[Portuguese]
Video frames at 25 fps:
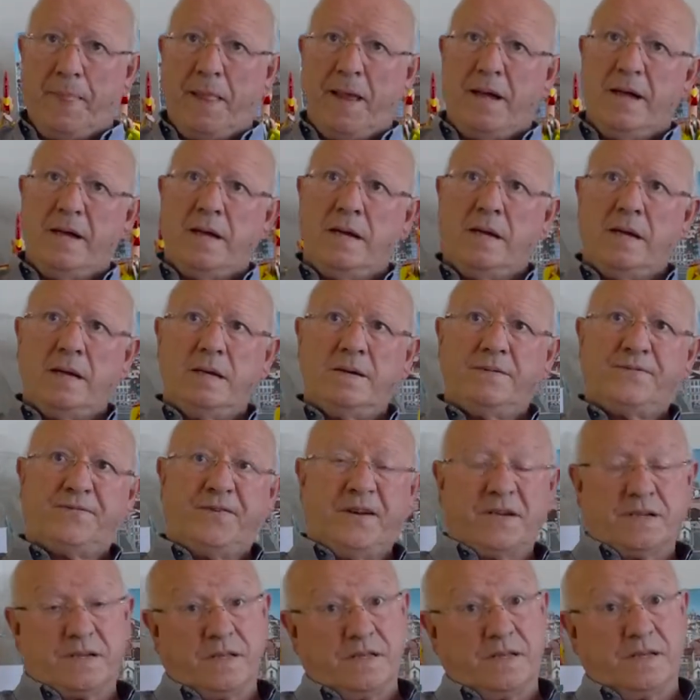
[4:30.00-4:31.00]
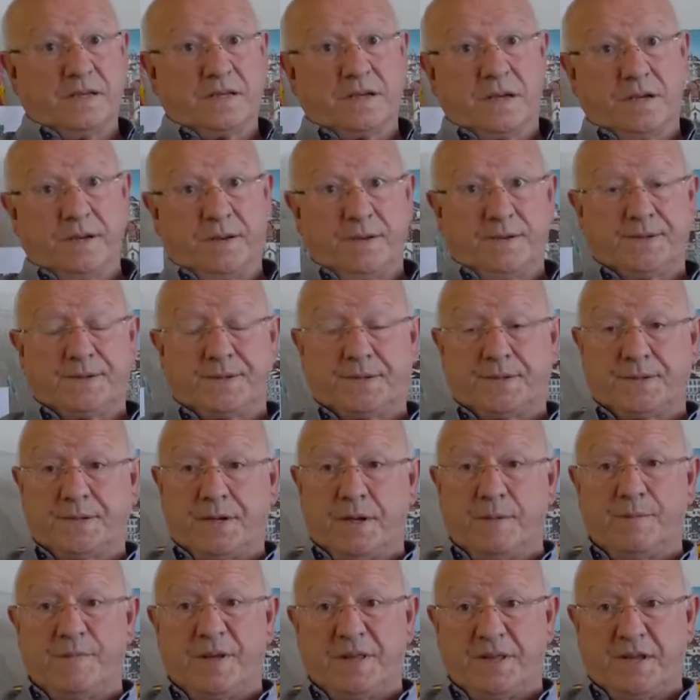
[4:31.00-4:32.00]
a Festa das Cruzes
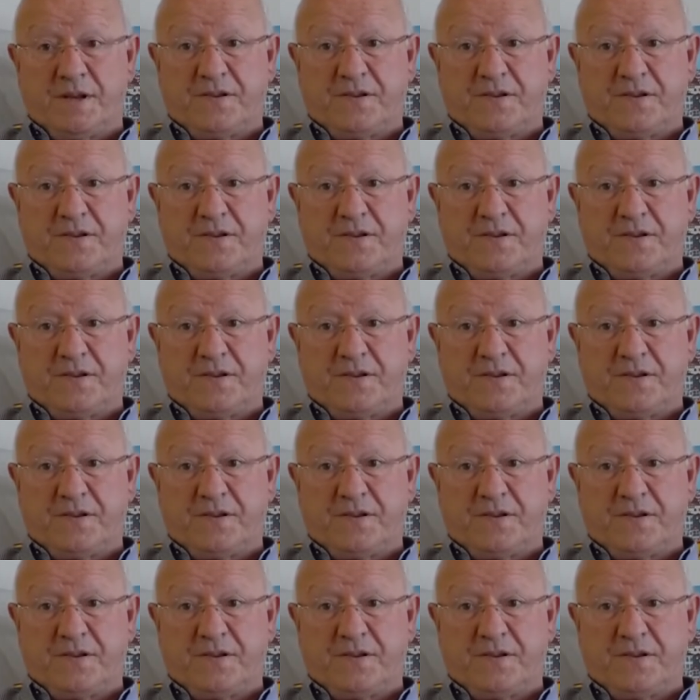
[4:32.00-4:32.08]
é uma